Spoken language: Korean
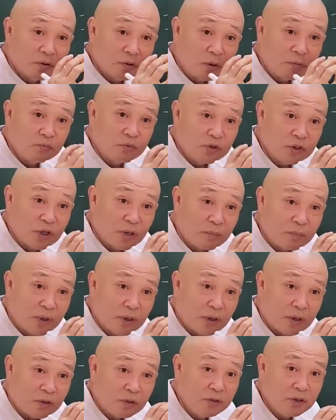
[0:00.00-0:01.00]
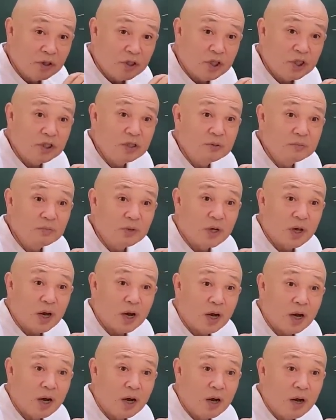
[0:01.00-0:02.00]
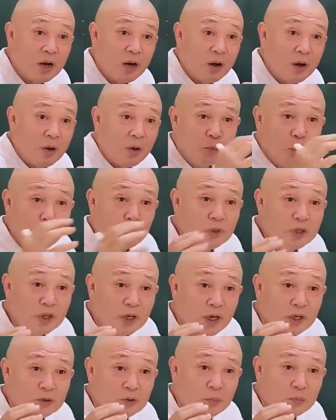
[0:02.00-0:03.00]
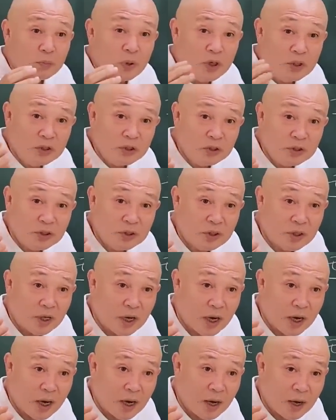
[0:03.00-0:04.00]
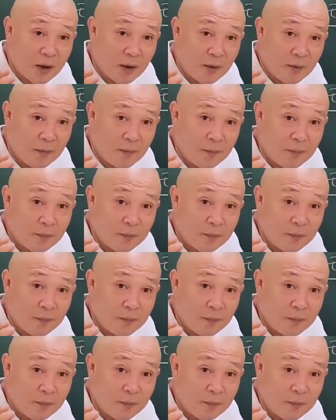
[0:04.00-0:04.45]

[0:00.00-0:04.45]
성분이란 말이야. 근데 진은 뭐야? 봄이 돼가지고 펼쳐진 거야.